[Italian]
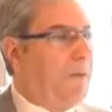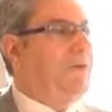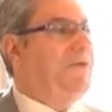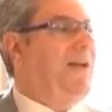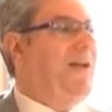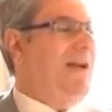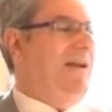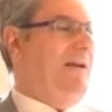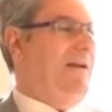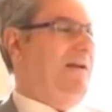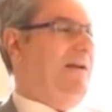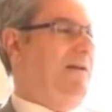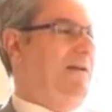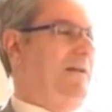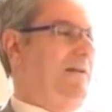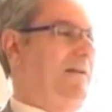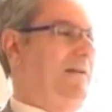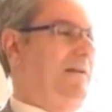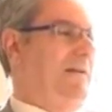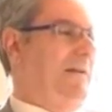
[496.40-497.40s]
già
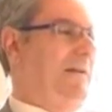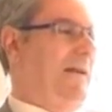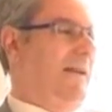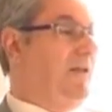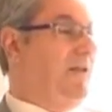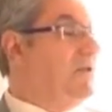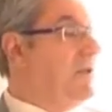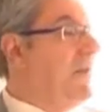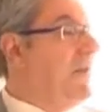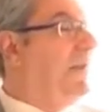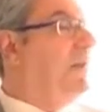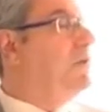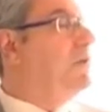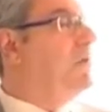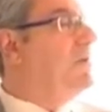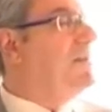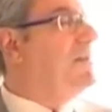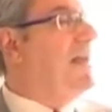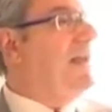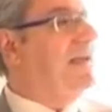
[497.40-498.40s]
la cittadella
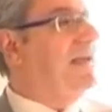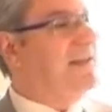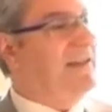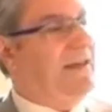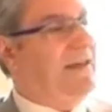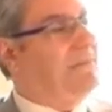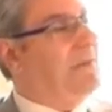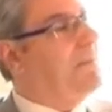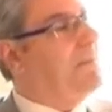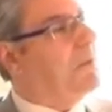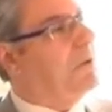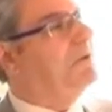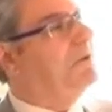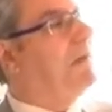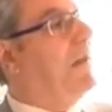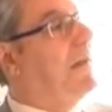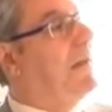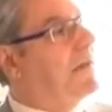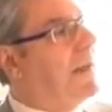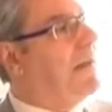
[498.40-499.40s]
giudiziaria sarebbe
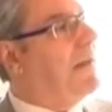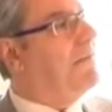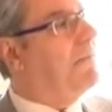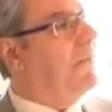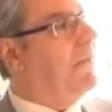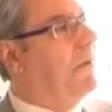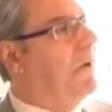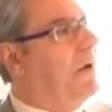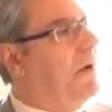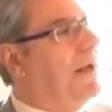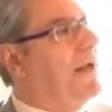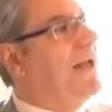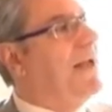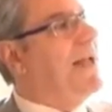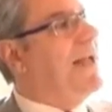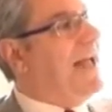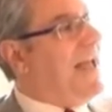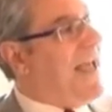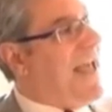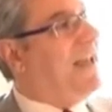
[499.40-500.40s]
pronta da tempo
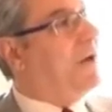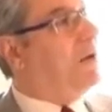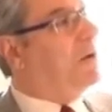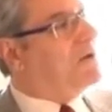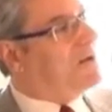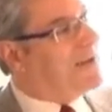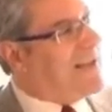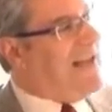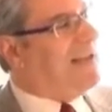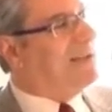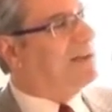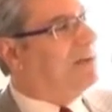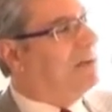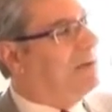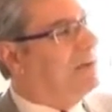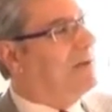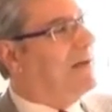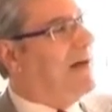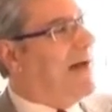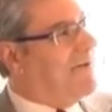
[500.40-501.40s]
e lo
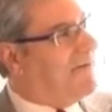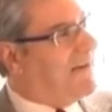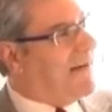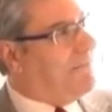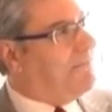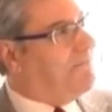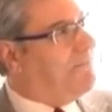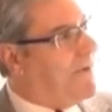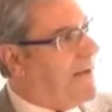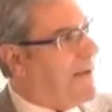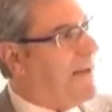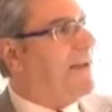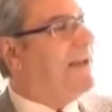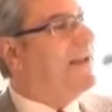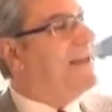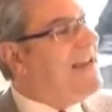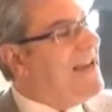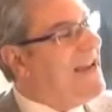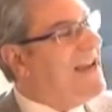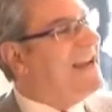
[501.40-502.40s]
Stato avrebbe
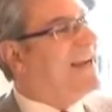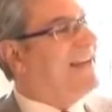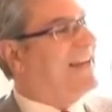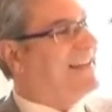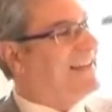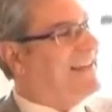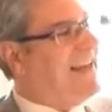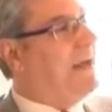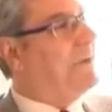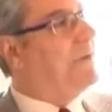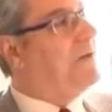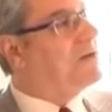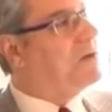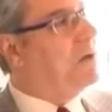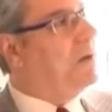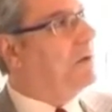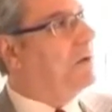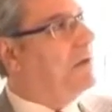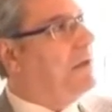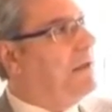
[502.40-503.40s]
incassato i
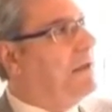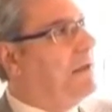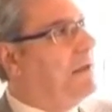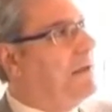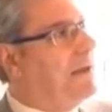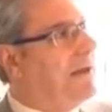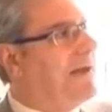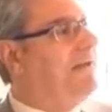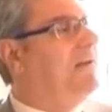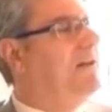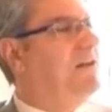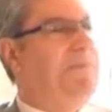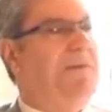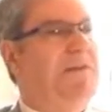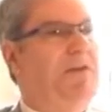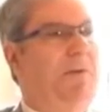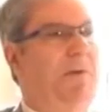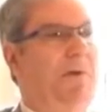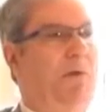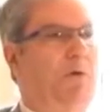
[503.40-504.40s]
soldi che aveva
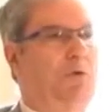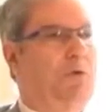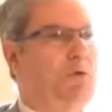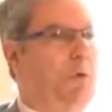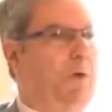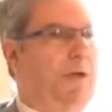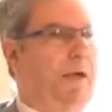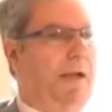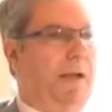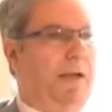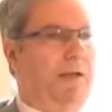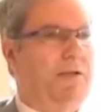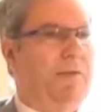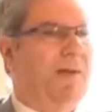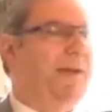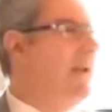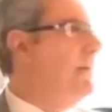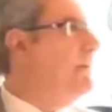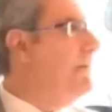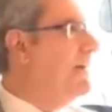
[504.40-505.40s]
speso per costruirla. Dice,
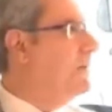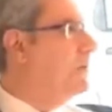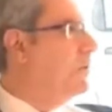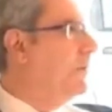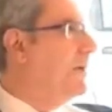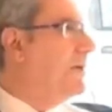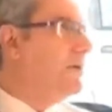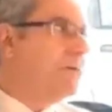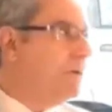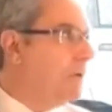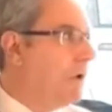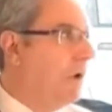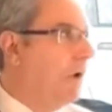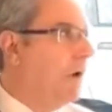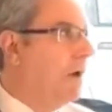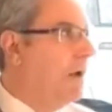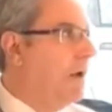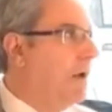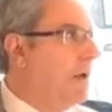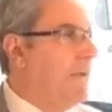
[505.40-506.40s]
ma che è matto questo? No,
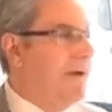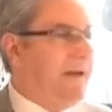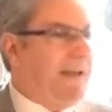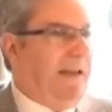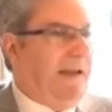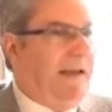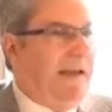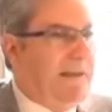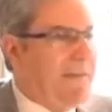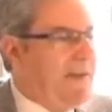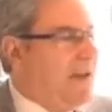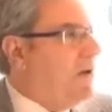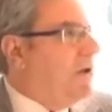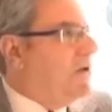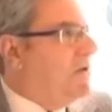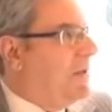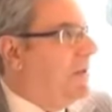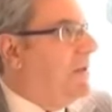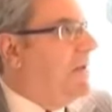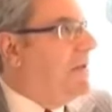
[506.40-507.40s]
perché nelle mie
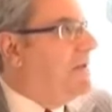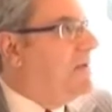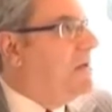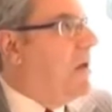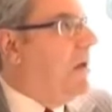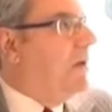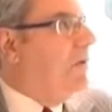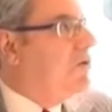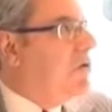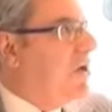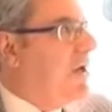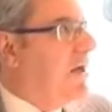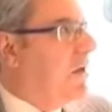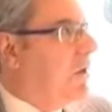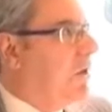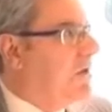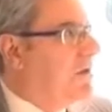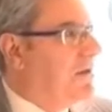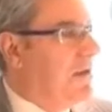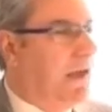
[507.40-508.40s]
nostre intenzioni c'era
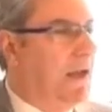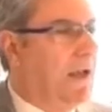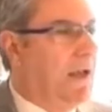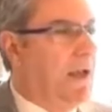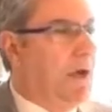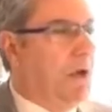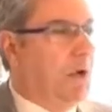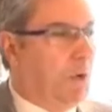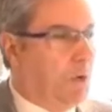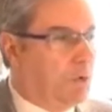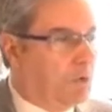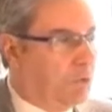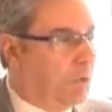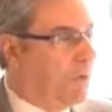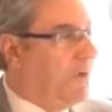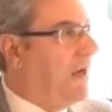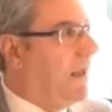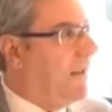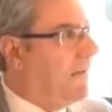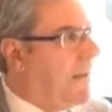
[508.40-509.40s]
cosa?
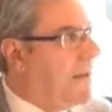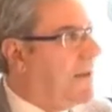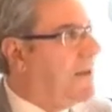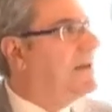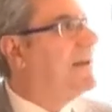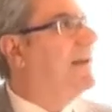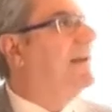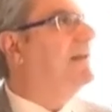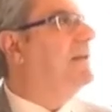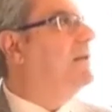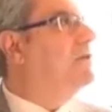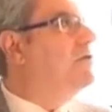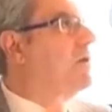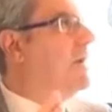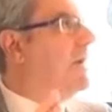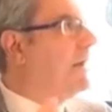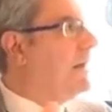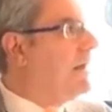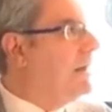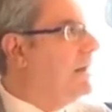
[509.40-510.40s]
Costruire dei
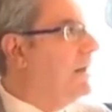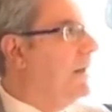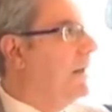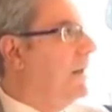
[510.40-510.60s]
grattacieli